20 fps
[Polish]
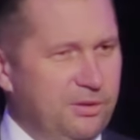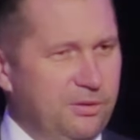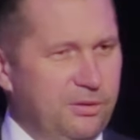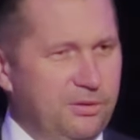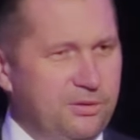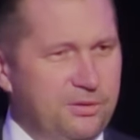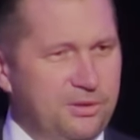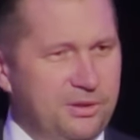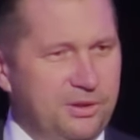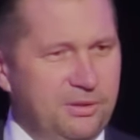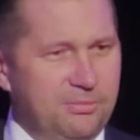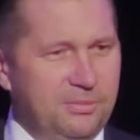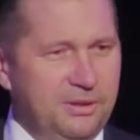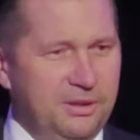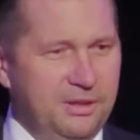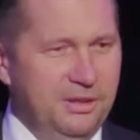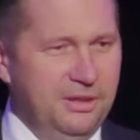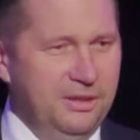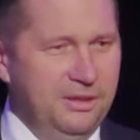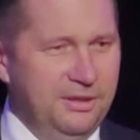
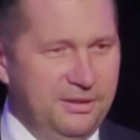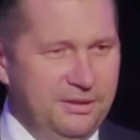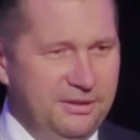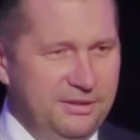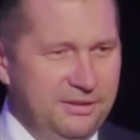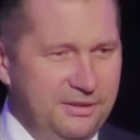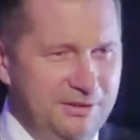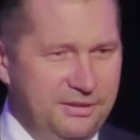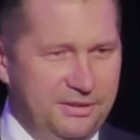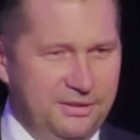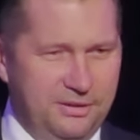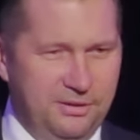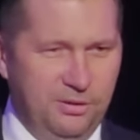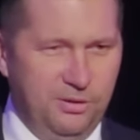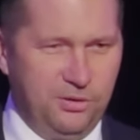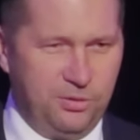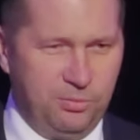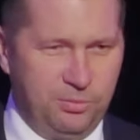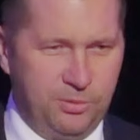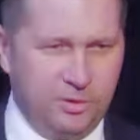kolskim, e, tych
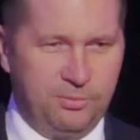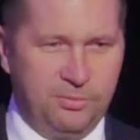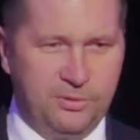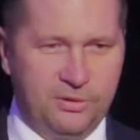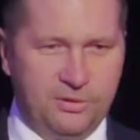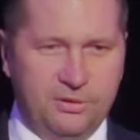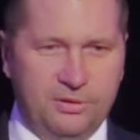osób z,